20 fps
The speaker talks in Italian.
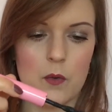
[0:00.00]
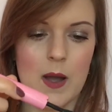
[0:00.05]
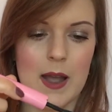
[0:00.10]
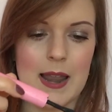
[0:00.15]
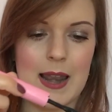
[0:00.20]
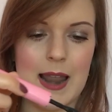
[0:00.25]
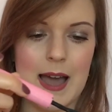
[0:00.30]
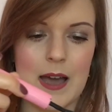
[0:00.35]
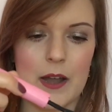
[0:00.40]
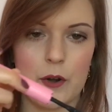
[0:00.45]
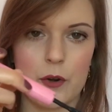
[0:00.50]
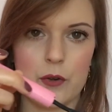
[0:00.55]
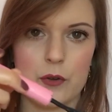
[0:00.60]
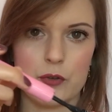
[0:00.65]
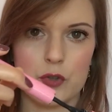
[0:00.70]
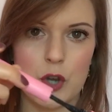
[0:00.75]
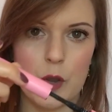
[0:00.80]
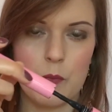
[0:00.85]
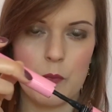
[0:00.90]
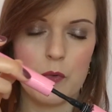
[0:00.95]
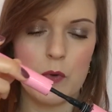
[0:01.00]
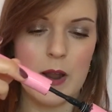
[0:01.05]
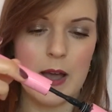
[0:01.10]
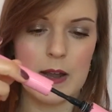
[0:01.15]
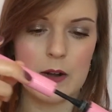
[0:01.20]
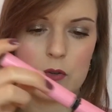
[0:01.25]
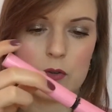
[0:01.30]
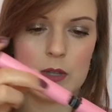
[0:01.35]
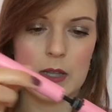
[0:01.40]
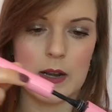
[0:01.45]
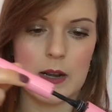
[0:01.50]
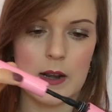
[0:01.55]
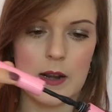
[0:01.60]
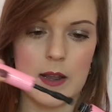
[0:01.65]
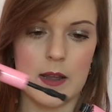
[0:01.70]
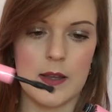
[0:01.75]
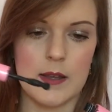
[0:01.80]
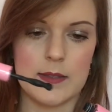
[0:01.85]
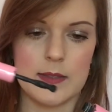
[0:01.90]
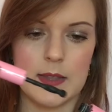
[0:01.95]
Qua è largo, cioè più largo
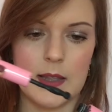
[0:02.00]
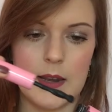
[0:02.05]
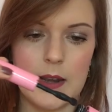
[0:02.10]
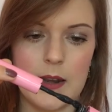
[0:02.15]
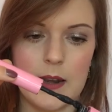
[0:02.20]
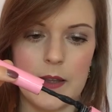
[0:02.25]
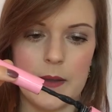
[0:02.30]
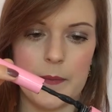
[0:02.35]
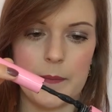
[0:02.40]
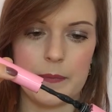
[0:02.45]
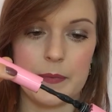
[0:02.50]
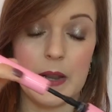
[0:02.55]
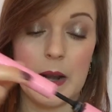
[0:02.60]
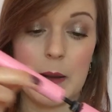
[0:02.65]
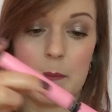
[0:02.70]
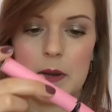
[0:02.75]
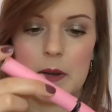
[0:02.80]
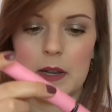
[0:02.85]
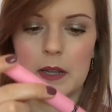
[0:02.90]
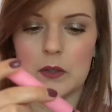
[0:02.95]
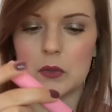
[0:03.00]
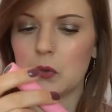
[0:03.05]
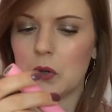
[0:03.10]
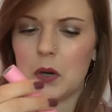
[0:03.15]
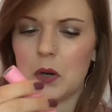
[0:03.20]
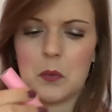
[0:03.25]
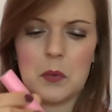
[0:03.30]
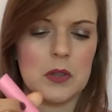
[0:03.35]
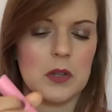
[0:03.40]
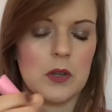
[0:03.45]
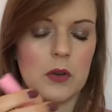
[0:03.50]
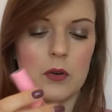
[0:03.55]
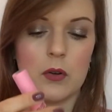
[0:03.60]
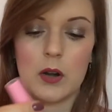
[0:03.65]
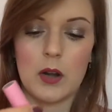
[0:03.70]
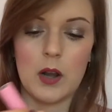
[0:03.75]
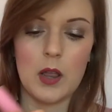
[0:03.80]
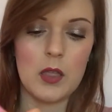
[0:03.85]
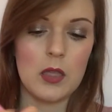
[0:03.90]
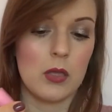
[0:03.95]
del, del, dell'applicatore, quindi
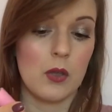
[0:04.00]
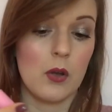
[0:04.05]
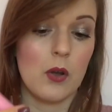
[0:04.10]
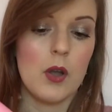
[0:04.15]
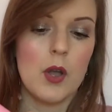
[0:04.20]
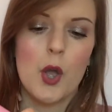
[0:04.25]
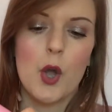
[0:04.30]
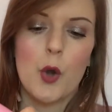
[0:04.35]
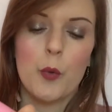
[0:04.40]
orrendo.